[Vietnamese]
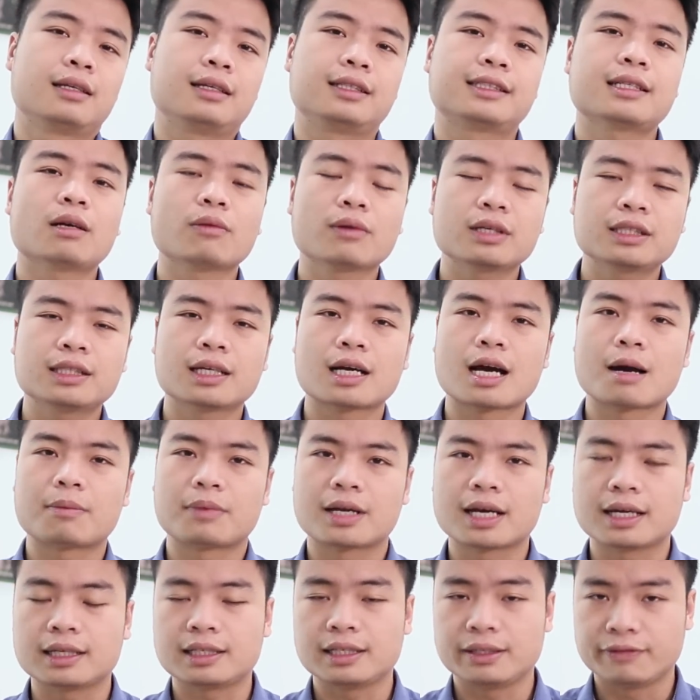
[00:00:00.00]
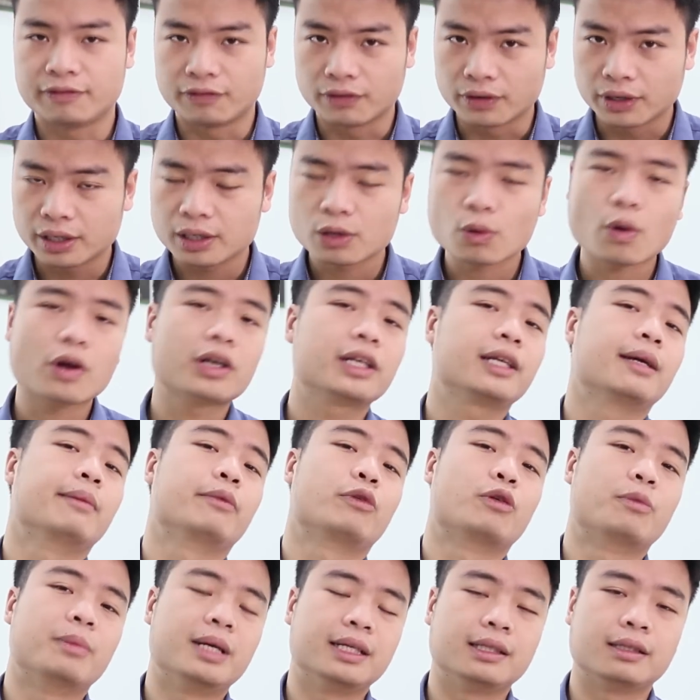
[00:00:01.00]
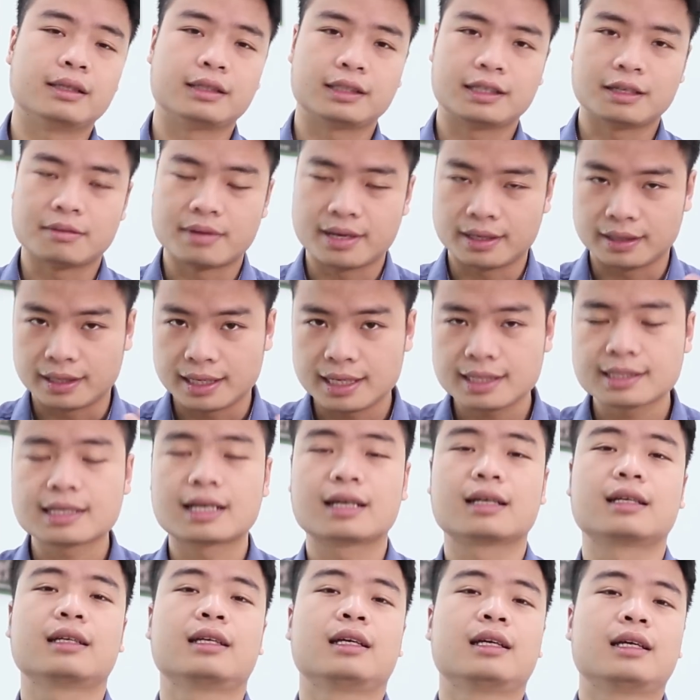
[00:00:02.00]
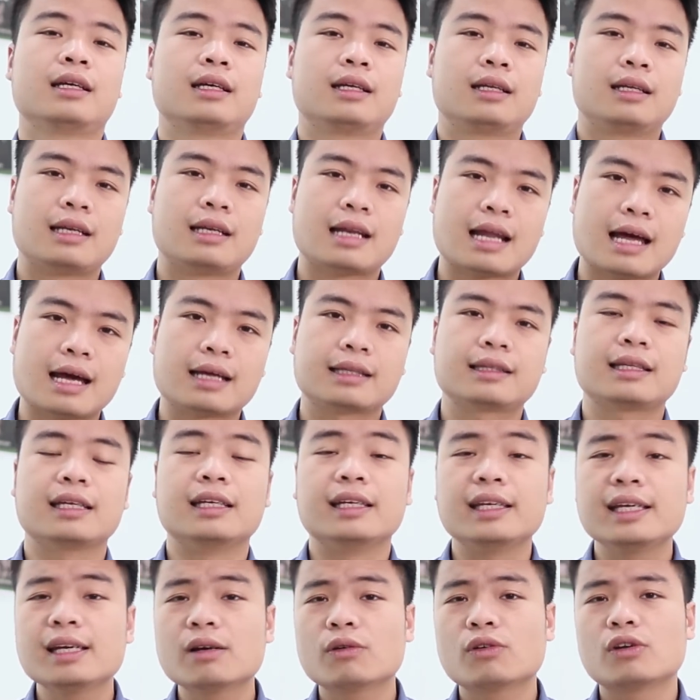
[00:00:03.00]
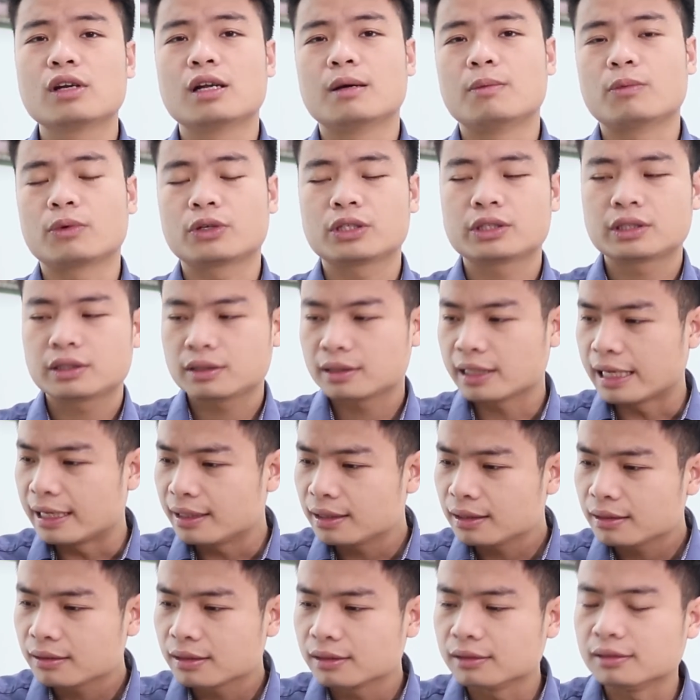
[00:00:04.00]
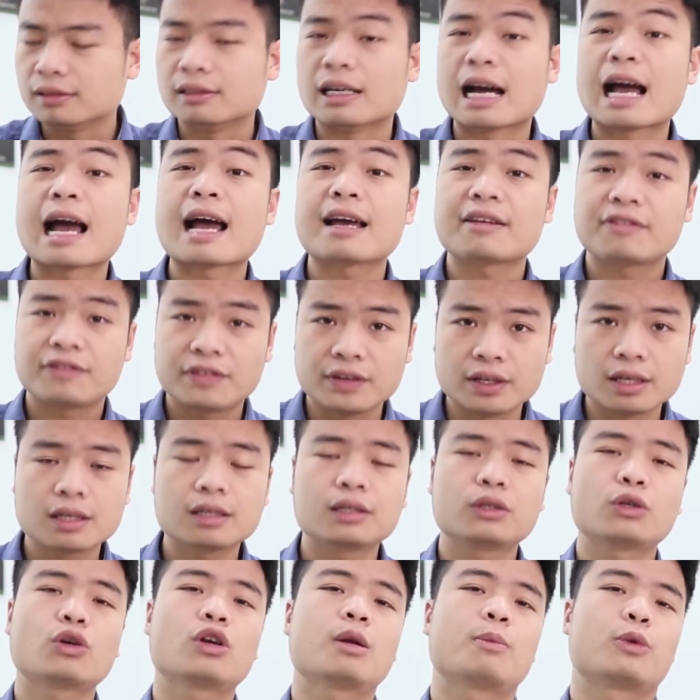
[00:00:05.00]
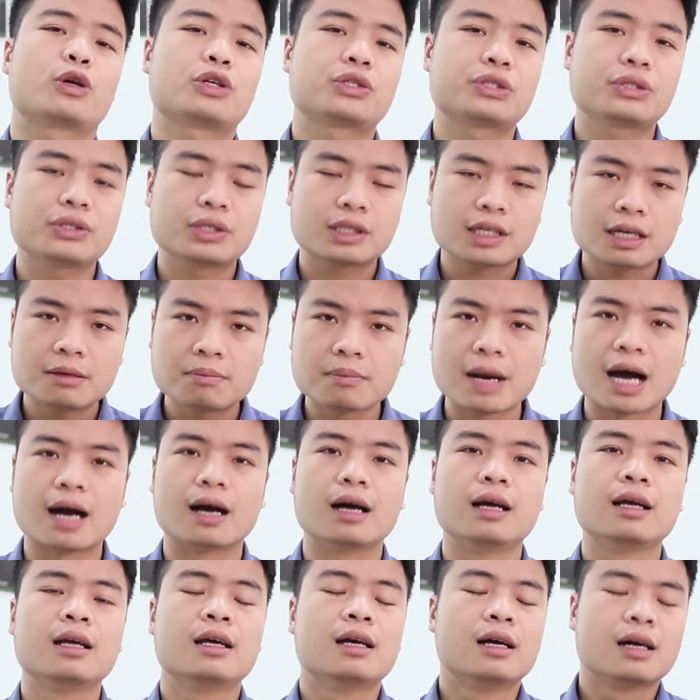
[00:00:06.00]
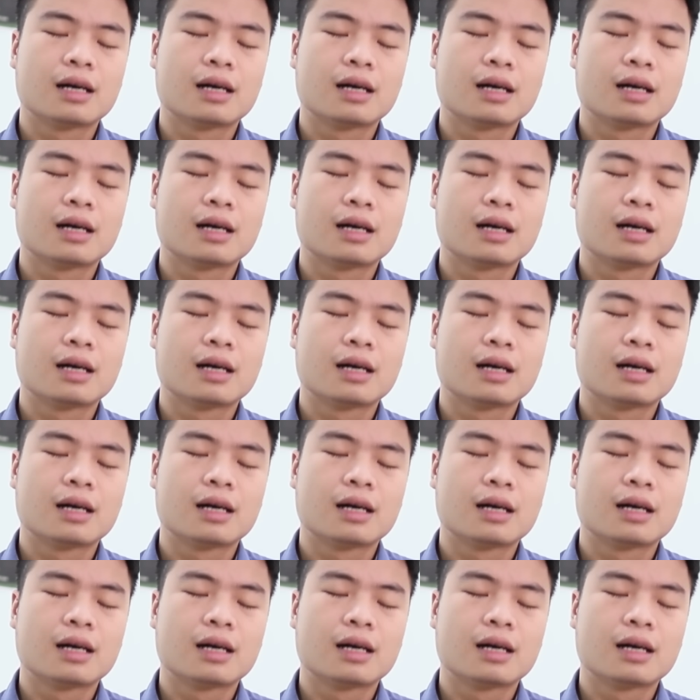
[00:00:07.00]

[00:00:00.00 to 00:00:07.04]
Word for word: Thì trong cái trường hợp này thì với quan điểm của mình thì mình nghĩ rằng là tình yêu là một cái đến từ hai phía, nó là một cái sự cân bằng,